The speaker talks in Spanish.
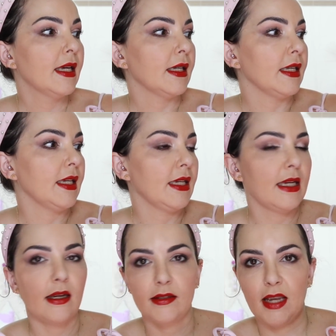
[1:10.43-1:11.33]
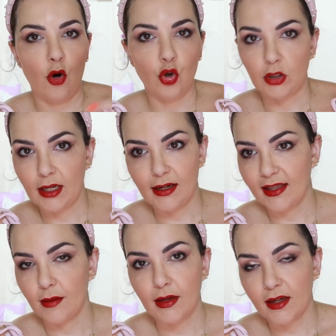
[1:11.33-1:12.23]
y eh, se agota
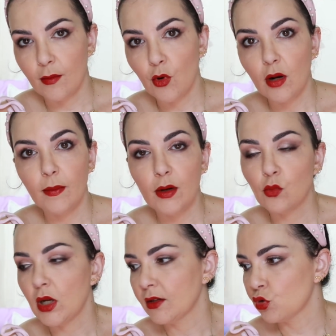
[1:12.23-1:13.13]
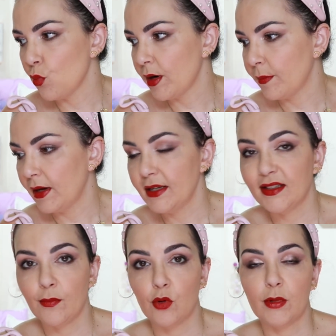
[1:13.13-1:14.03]
cada vez que vuelve, es una super
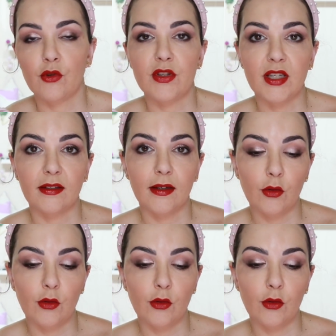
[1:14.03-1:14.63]
paleta por menos de 7